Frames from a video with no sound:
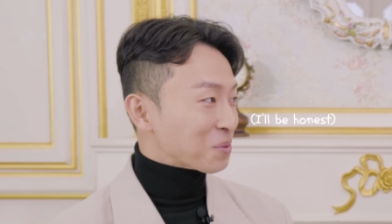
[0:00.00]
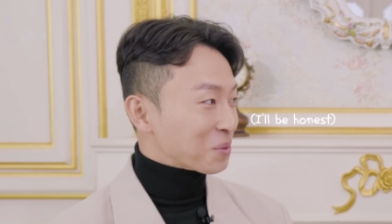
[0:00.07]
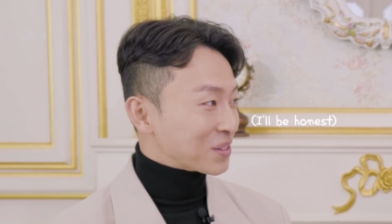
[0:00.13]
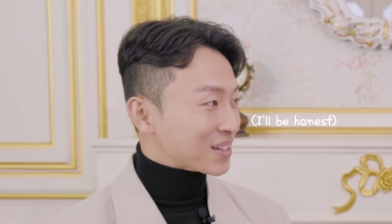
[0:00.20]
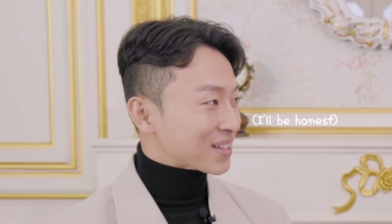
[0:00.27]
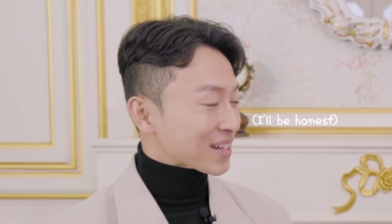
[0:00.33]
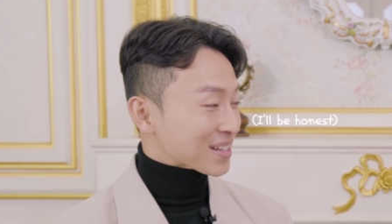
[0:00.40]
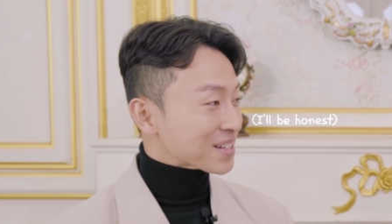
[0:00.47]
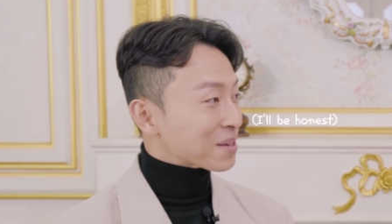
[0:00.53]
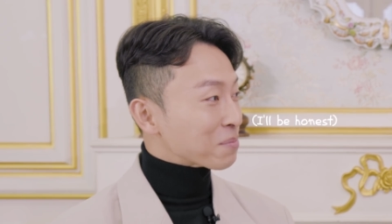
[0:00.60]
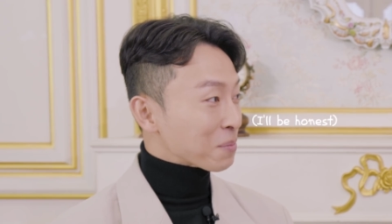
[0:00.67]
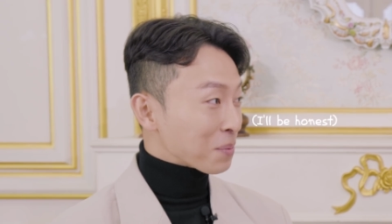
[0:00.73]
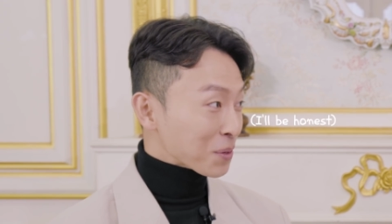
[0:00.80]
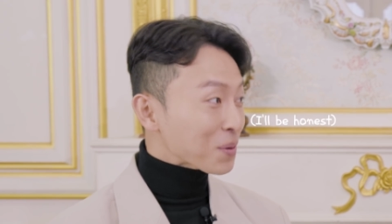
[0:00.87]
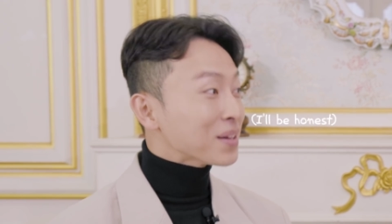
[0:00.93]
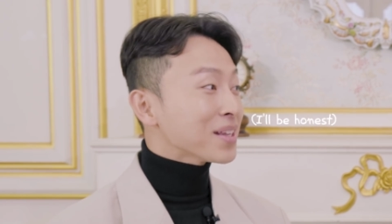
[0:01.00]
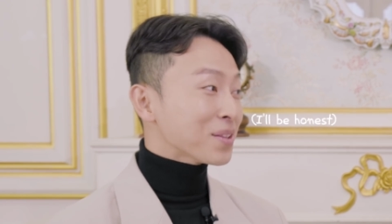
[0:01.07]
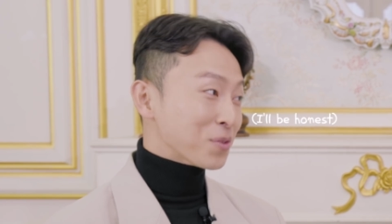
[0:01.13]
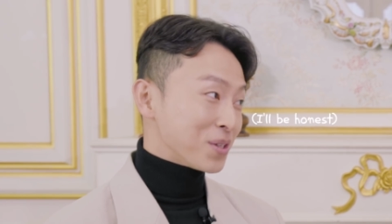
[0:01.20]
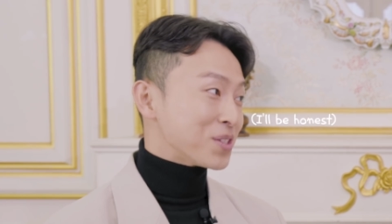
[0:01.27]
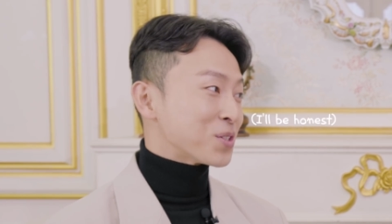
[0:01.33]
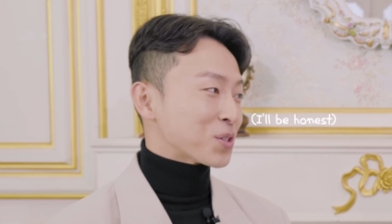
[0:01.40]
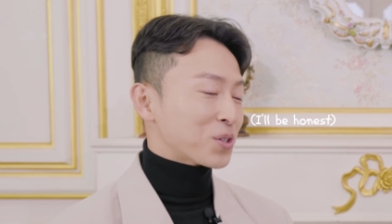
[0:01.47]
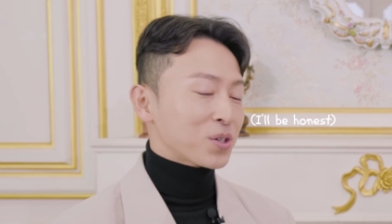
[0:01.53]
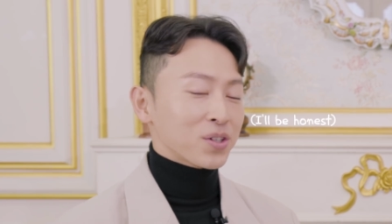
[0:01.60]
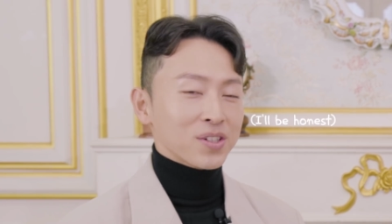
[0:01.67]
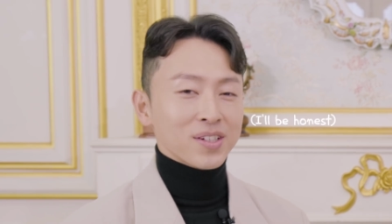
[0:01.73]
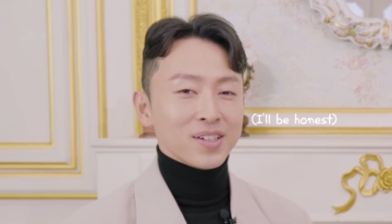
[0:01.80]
이제 타사 제품 필요할 때도 그쵸. 있죠.